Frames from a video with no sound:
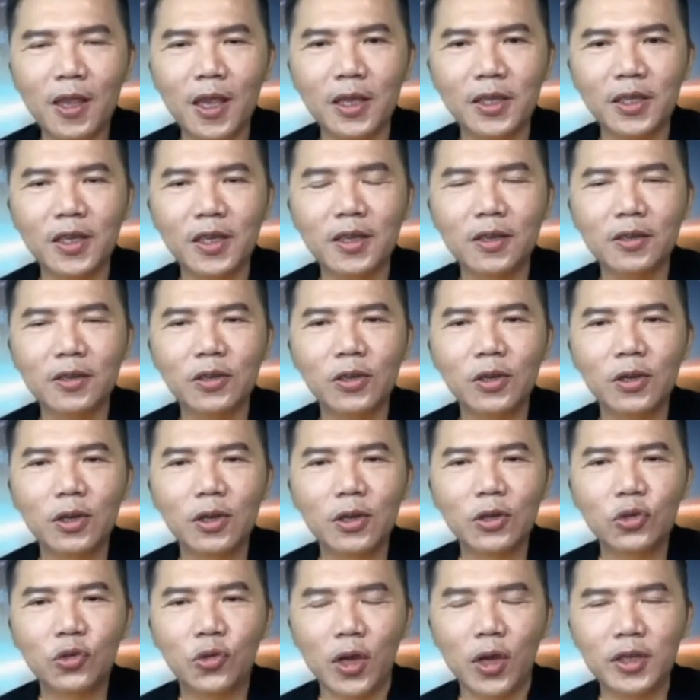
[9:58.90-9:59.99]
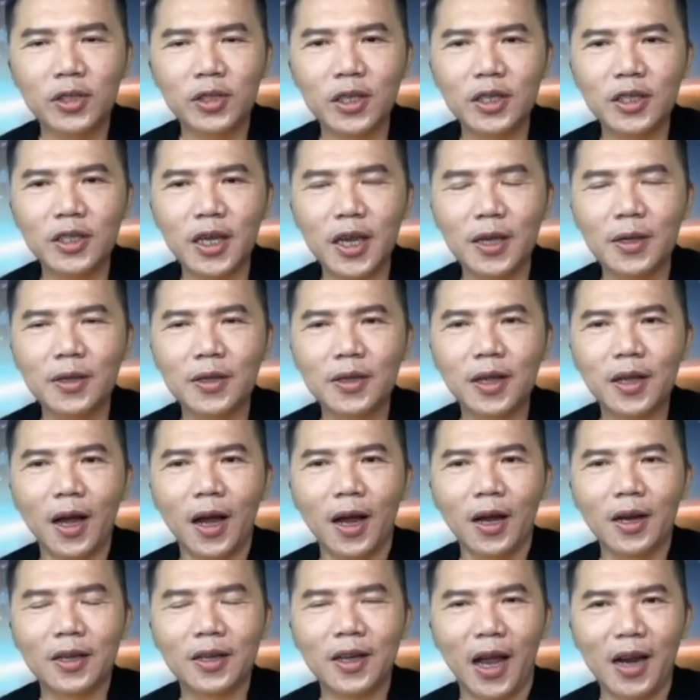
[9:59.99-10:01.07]
也是全世界
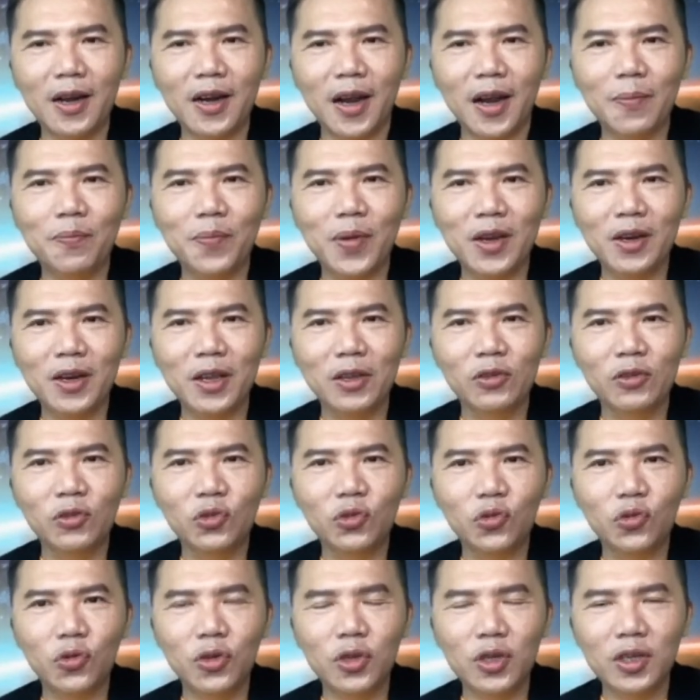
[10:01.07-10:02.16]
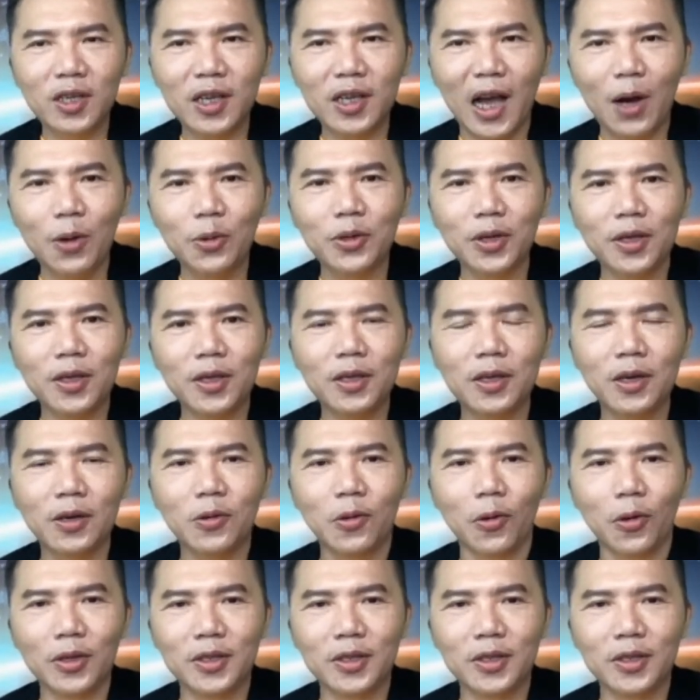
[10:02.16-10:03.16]
啊感染病例最高的一个国